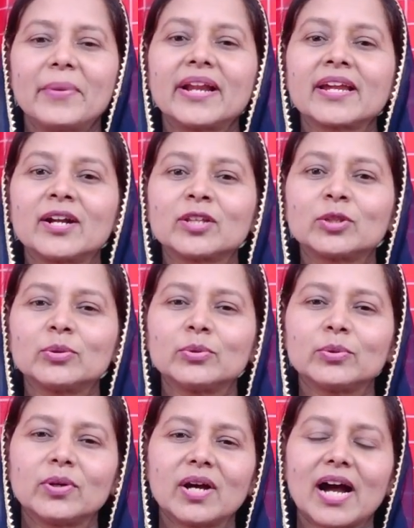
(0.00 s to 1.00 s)
పరిగెడుతూ
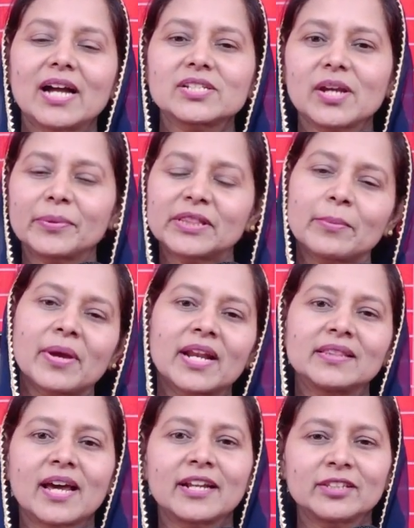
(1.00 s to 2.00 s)
ఆ
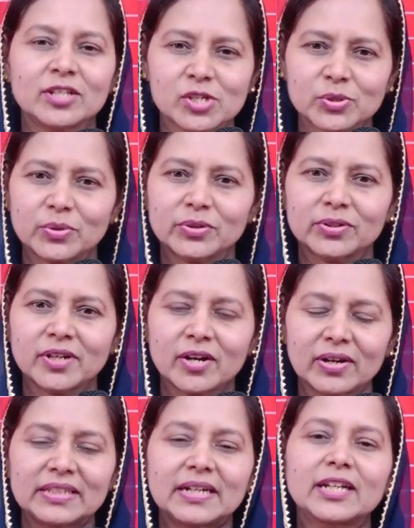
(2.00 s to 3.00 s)
శపితమైన దాన్ని
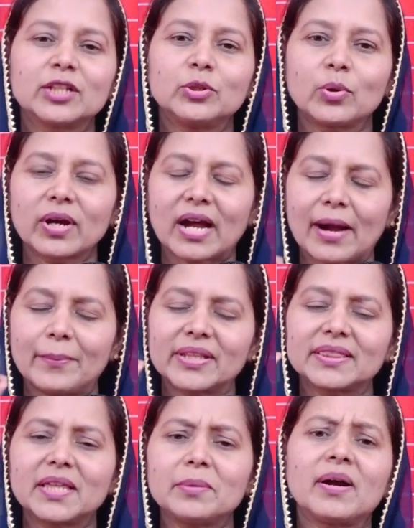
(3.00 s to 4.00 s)
తెచ్చుకుంటున్నాడు లేదంటే దొంగ
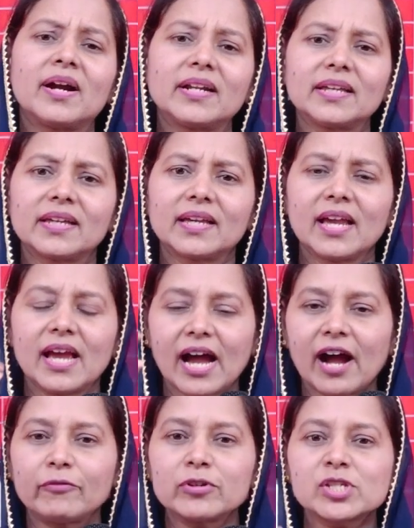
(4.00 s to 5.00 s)
అబద్ధం ఆడి
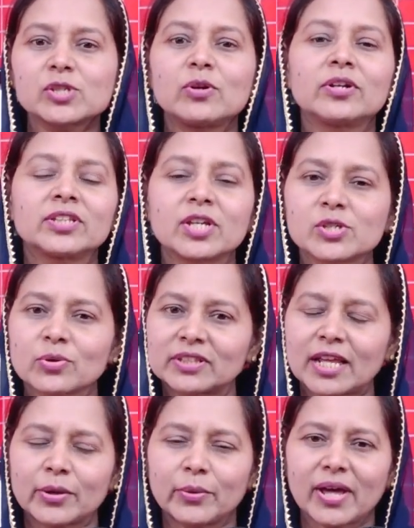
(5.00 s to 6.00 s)
ఆ వస్తువులను తెచ్చుకుని
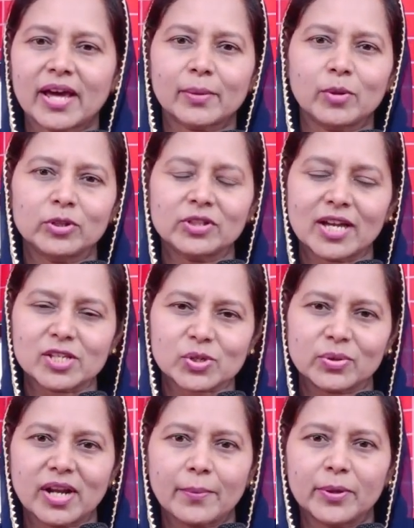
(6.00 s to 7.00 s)
తన గుడారంలో
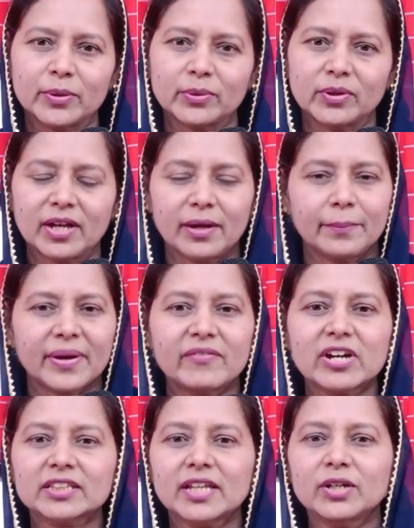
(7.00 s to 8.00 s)
దాచుకున్నప్పుడు
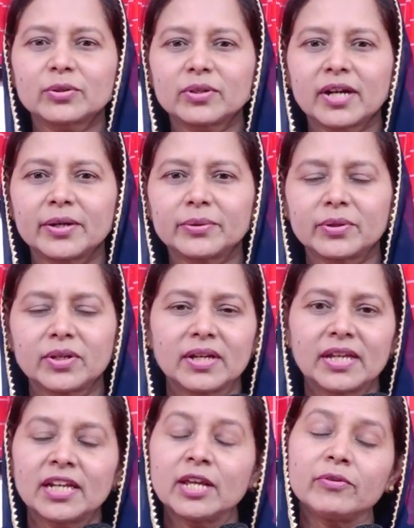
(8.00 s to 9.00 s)
ప్రవక్త అంటున్నాడు
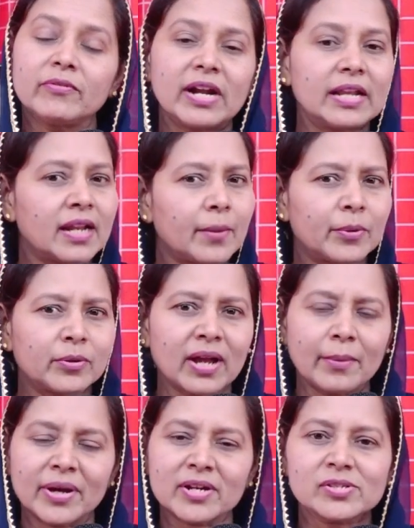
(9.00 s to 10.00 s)
నీవు వెళ్ళినప్పుడు
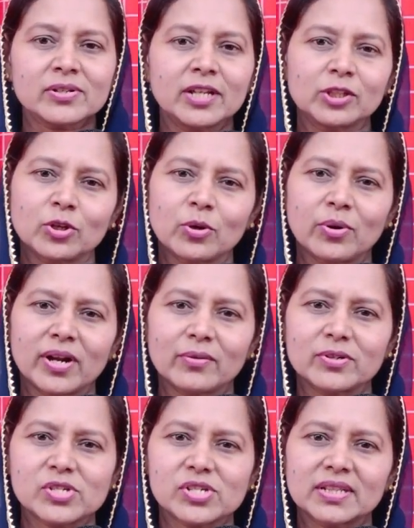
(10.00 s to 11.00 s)
నా మనసు నీతో కూడా
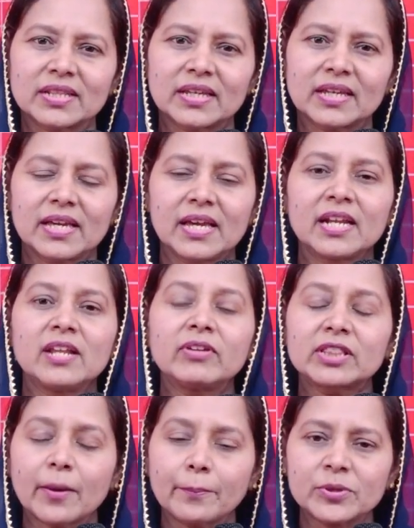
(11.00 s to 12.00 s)
వచ్చింది
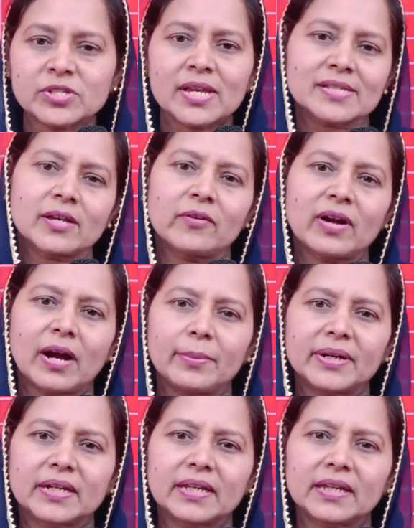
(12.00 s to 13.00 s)
నీవి తప్పు చేశావు
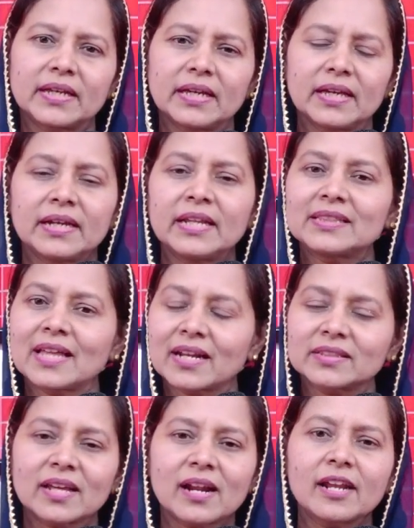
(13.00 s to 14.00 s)
కాబట్టి నీ
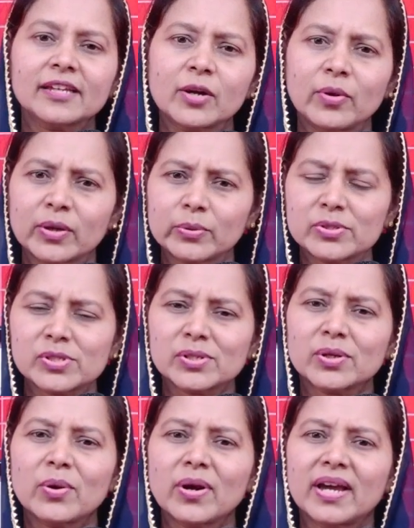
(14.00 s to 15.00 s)
తరతరాలకే కూడా
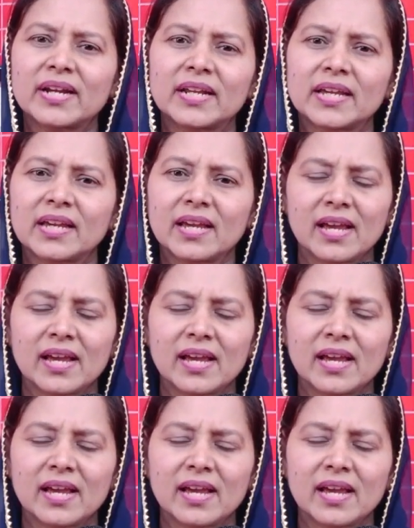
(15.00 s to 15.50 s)
కుష్ఠరోగాన్ని